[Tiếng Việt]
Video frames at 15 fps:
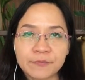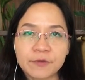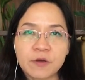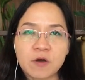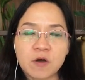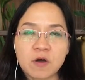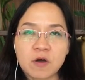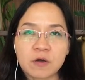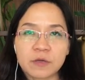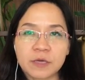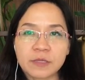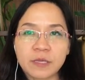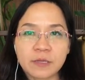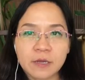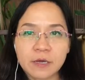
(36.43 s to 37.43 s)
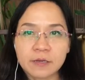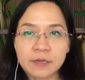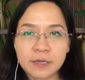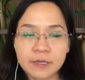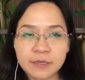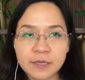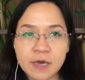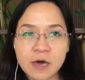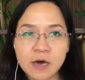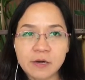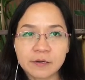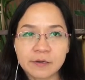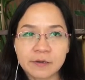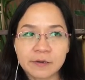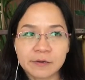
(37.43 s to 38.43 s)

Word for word: Do cái tình hình hiện giờ